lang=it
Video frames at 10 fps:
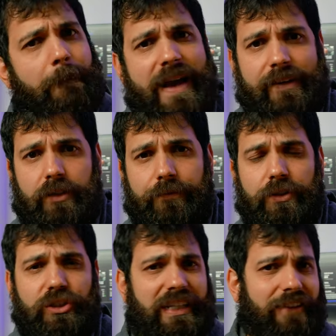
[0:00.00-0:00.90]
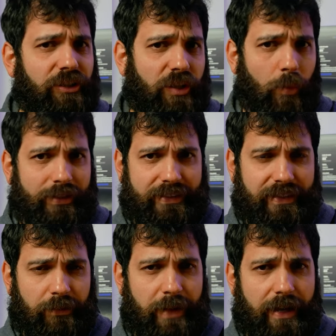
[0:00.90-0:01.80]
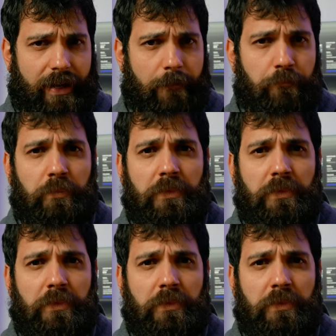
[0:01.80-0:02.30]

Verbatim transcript: Microsoft ci ha lavorato in queste settimane